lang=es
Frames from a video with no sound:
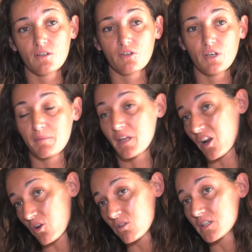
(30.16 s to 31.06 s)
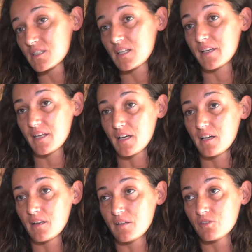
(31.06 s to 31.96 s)
yo creo que mi rol está
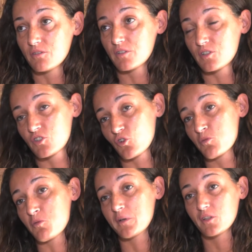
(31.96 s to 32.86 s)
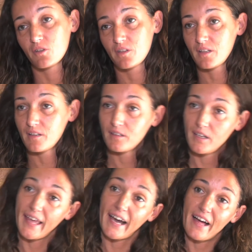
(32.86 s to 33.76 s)
ya, ¿no? estoy en un momento de,
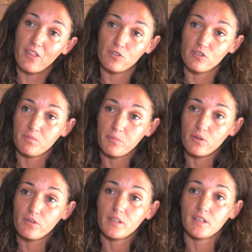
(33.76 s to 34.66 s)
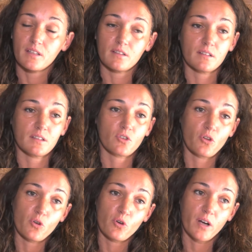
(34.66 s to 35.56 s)
de legado, ¿no? un poco de,
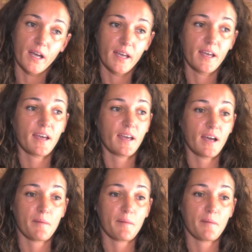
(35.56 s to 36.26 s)
todo lo que he